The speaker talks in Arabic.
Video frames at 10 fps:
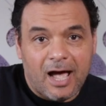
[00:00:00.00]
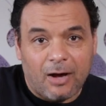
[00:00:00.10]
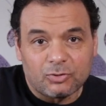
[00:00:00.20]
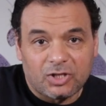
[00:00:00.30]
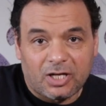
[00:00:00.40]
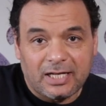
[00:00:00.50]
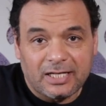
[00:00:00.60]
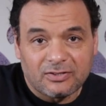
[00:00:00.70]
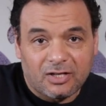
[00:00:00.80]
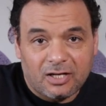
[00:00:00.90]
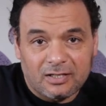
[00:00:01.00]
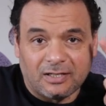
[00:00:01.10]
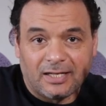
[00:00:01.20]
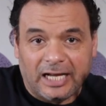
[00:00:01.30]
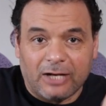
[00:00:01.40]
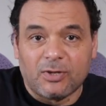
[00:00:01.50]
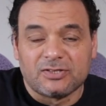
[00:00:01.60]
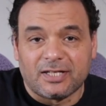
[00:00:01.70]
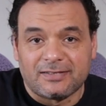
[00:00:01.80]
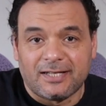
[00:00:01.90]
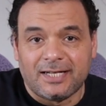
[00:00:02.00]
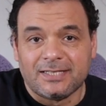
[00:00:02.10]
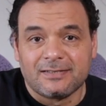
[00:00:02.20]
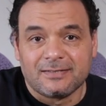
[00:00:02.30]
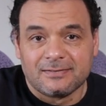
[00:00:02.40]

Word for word: أوتار الجيتار الوتر الثالث